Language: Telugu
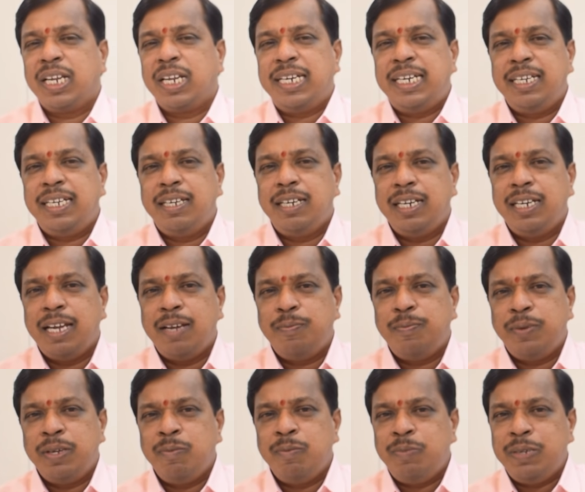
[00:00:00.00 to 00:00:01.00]
డిగ్రీ
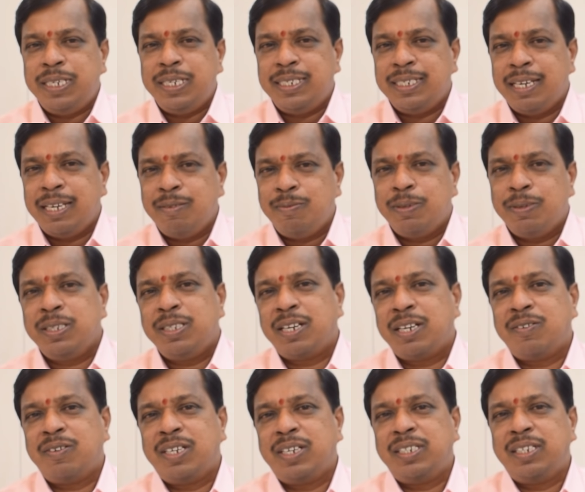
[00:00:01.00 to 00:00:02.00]
అయిపోయి పీజీ అయిపోయిన
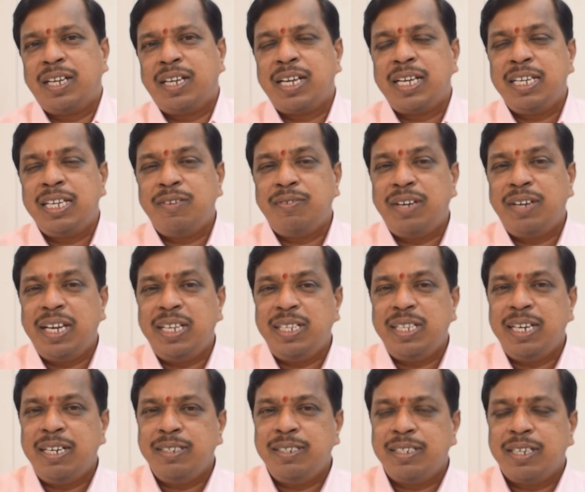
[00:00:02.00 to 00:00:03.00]
తర్వాత ఇరవై
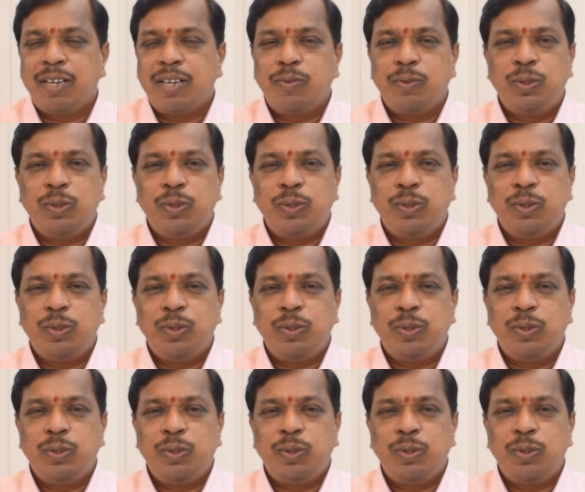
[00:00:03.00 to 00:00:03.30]
ఐదేళ్ళు జా